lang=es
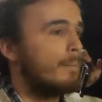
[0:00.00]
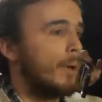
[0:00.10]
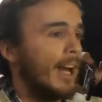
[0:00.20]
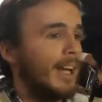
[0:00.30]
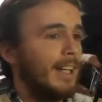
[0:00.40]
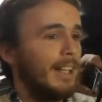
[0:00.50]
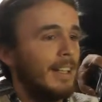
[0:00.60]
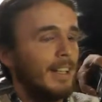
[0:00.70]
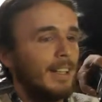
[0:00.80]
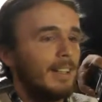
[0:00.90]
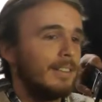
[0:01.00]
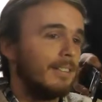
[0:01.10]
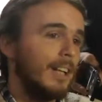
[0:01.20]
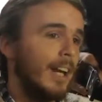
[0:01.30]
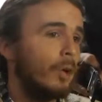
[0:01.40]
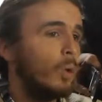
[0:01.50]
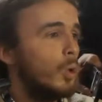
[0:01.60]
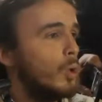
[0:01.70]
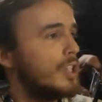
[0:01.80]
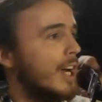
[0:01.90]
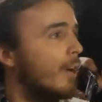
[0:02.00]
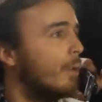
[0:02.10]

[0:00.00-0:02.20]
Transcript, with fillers: por ahí escucha